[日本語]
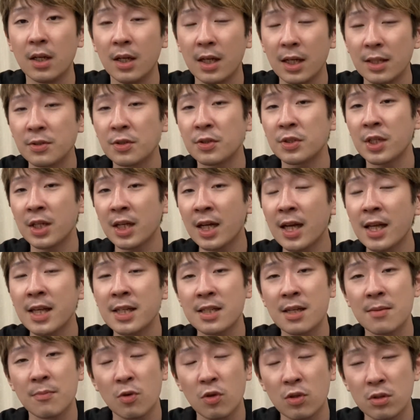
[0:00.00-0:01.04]
そして返し
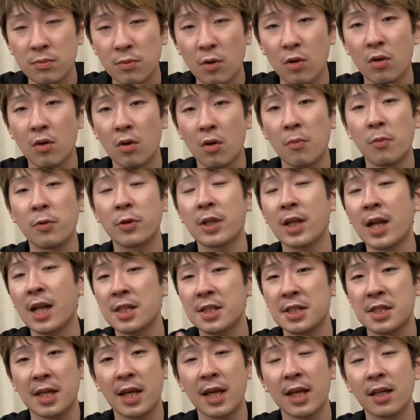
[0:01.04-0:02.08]
たボールも表ら
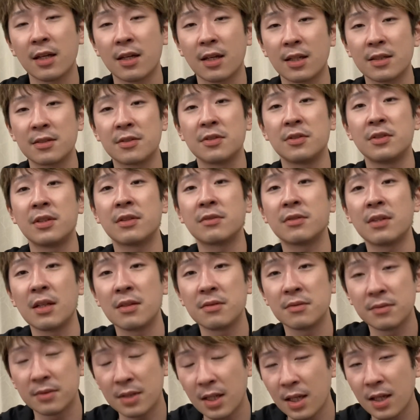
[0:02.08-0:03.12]
しい変化がついてくれ
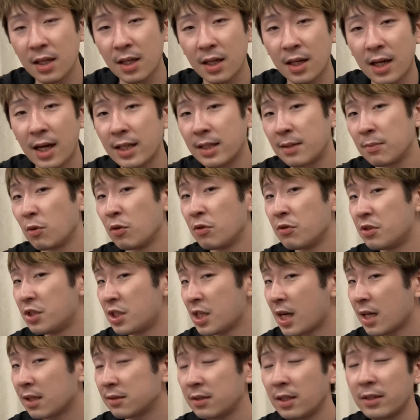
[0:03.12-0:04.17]
るんで、相手も打ち
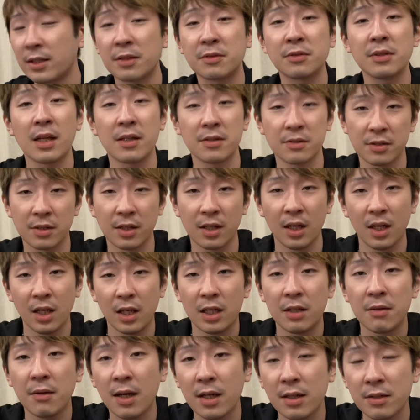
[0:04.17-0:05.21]
あぐねてくれる、
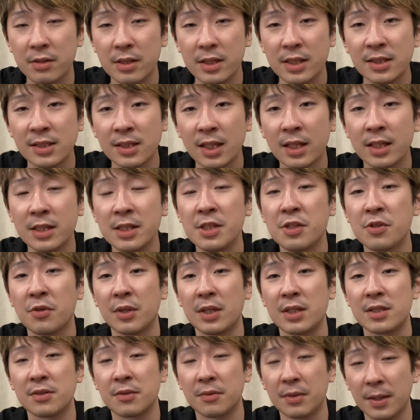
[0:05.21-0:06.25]
いわゆる一石二鳥
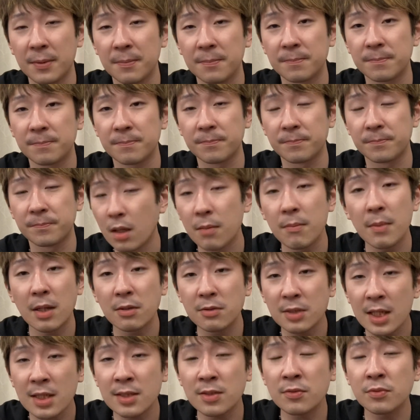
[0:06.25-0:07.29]
ですよね。
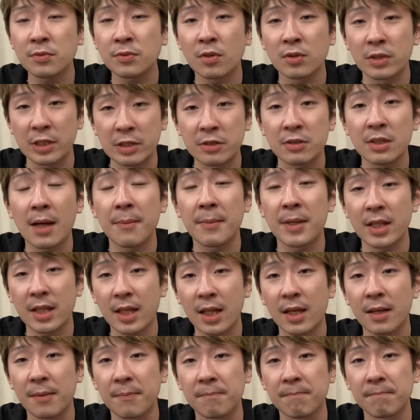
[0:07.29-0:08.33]
裏ソフトに比べ
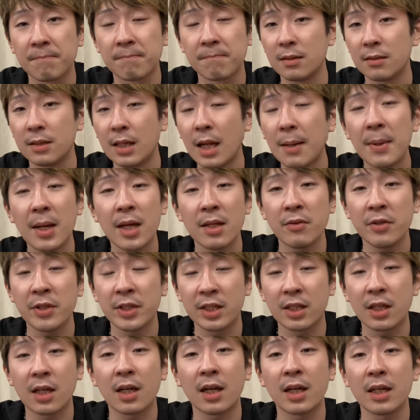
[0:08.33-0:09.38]
てラバーの
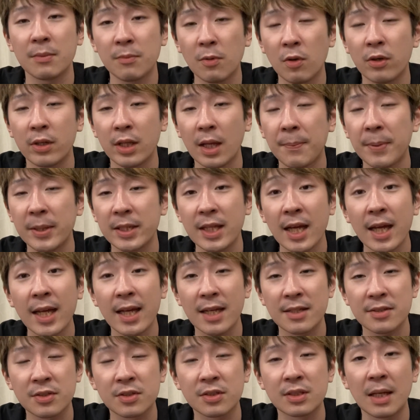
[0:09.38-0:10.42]
引っかかりもやっぱりや
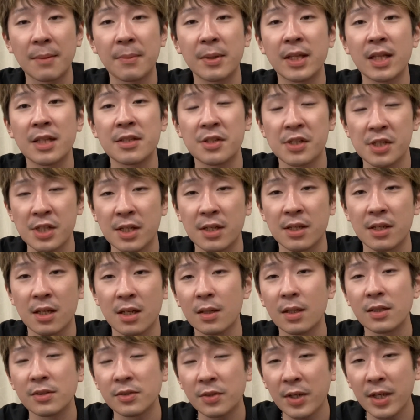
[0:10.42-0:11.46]
や少なめです
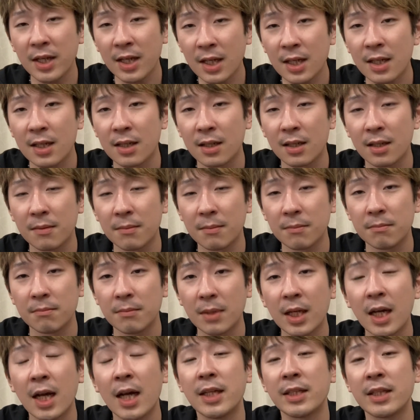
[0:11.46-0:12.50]
し、それが
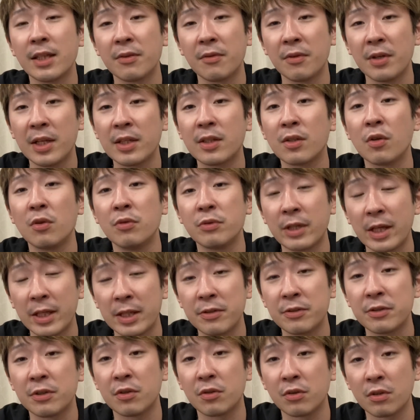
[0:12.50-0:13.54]
回転の影響を受け
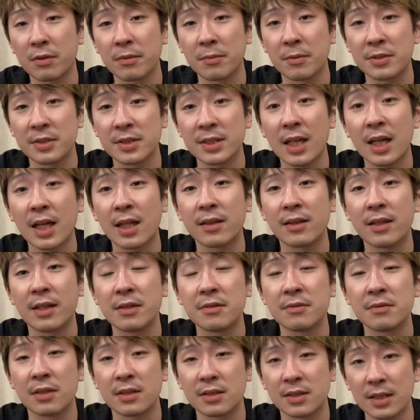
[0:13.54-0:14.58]
にくいことにもつながってい
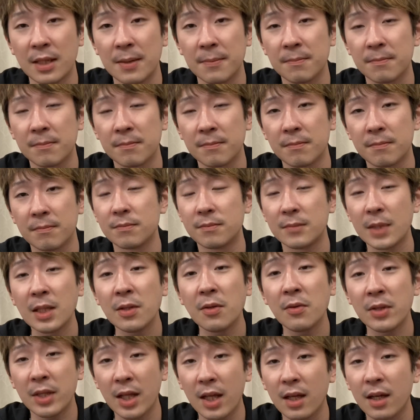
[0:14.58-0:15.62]
るんですね。な
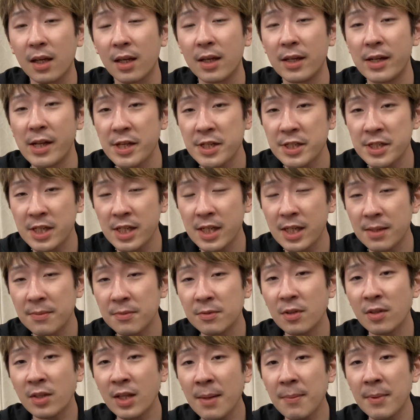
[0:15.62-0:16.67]
のでレシーブ
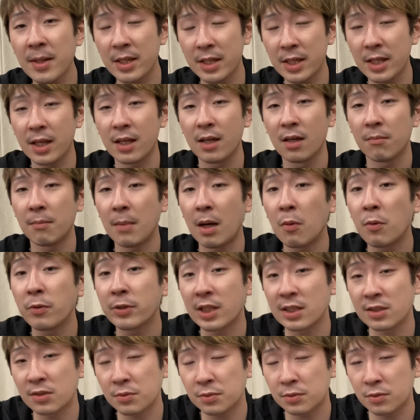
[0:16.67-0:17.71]
のために
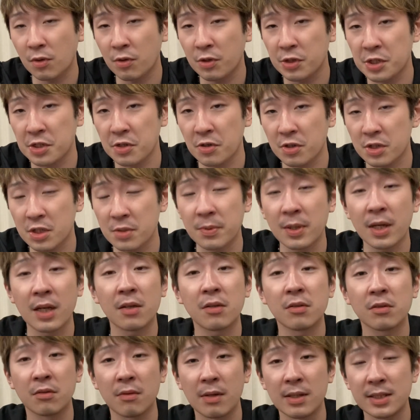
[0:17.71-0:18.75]
表ソフトを使用してもらう
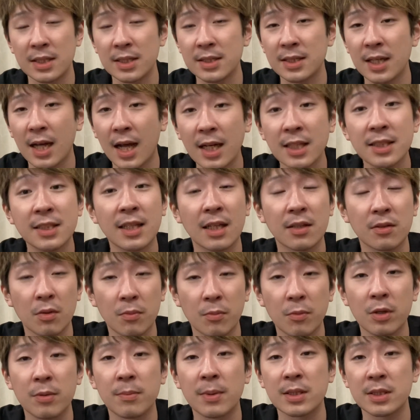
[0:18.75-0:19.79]
ことは全然ありだと
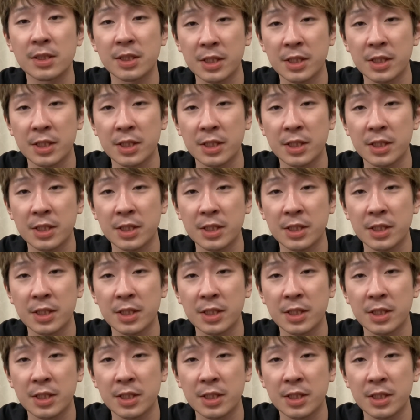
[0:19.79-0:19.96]
思います